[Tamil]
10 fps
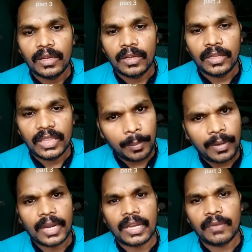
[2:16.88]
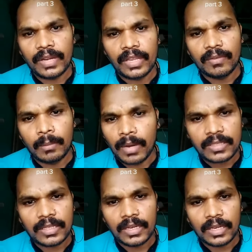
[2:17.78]
இதுக்கப்புறம் கட்ட வேண்டிய
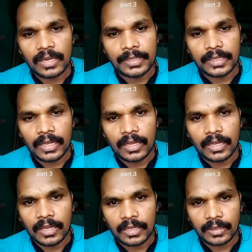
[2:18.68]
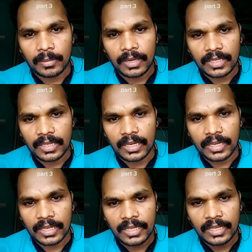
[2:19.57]
மாதங்கள் இருக்குது பார்த்தீங்களா அந்த மாதங்களில்
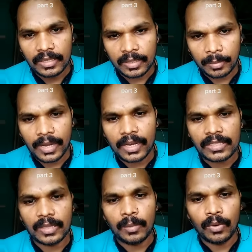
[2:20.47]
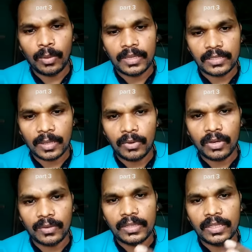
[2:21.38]
இந்த பேலன்ஸ் இந்த மூணு மாதம் அமௌண்ட்டை
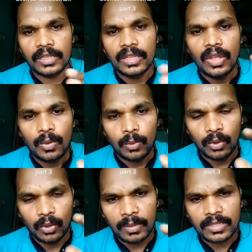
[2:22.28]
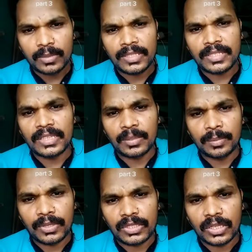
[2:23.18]
வந்து ஒரு ஒரு மாதமும் சேர்த்து
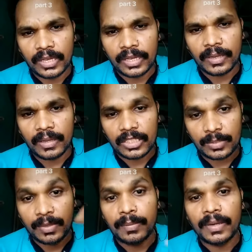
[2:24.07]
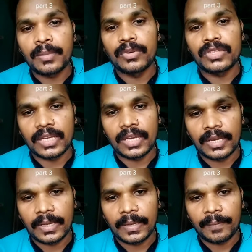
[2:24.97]
பிடிச்சிக்கோங்க ஸ்ப்ளிட் பண்ணி பிடிச்சிக்கோங்க
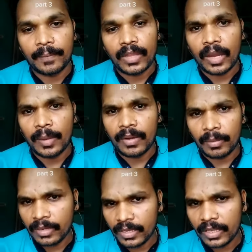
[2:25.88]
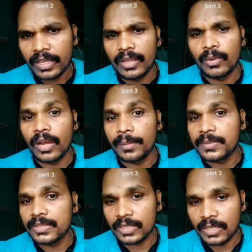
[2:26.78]
அப்படின்ற மாதிரி ஒரு
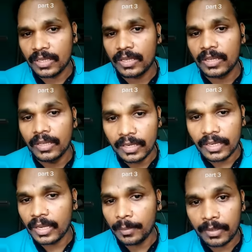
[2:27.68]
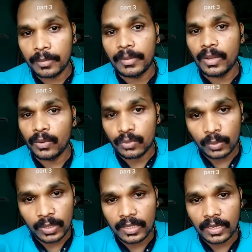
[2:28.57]
ஆப்ஷன்ஸ் இருக்குது அப்படின்ற மாதிரி அவர்
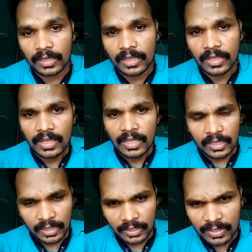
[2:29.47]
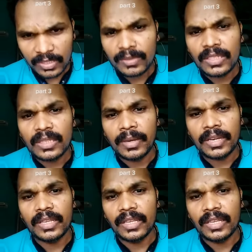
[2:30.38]
சொல்லியிருந்தார் தயவு செஞ்சு இந்த மாதிரி